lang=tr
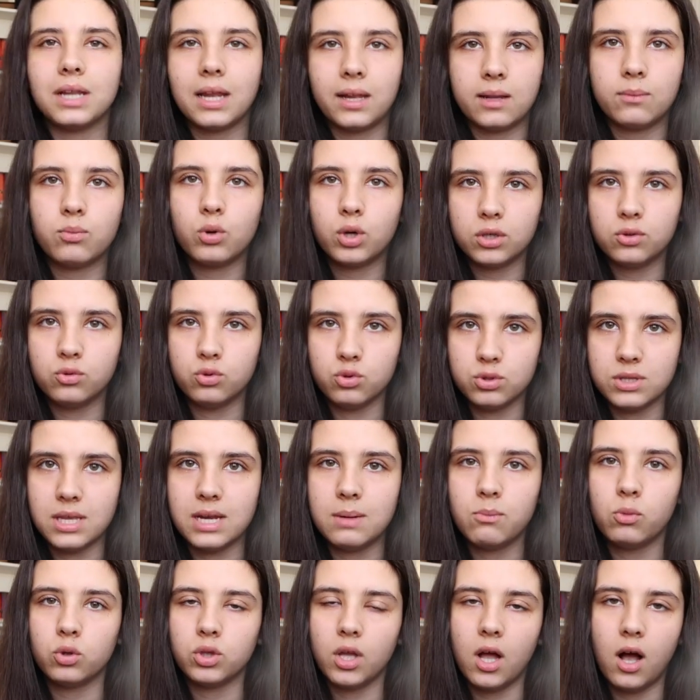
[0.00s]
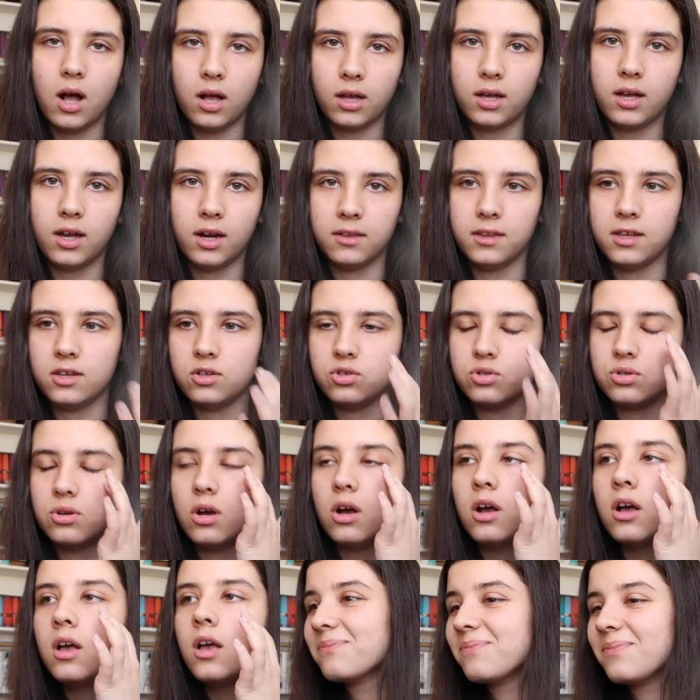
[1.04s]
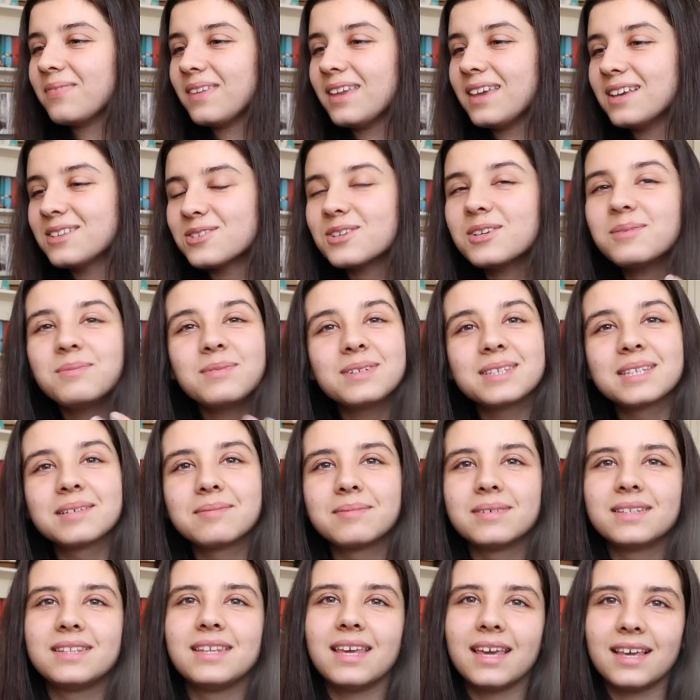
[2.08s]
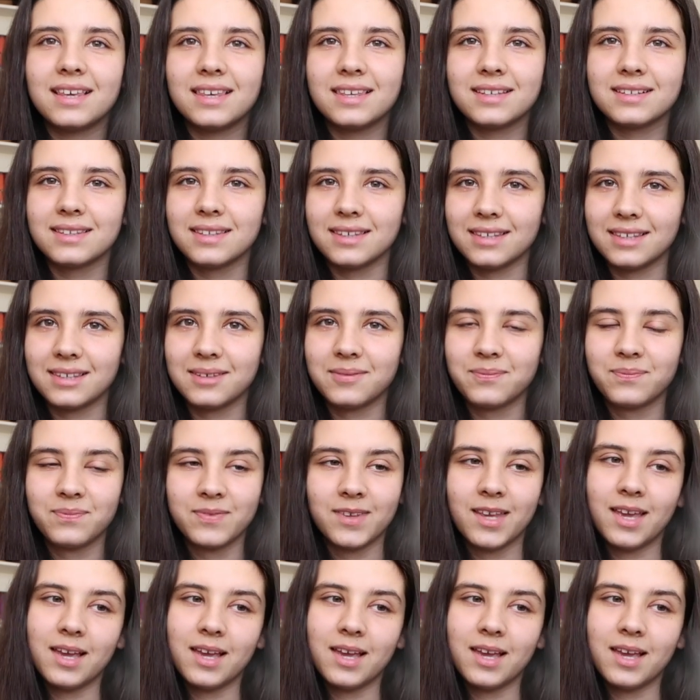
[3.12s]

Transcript: Nile de bu arada kuzenim. O da Ankara'da yaşıyor. Sonra matematiğe girdik.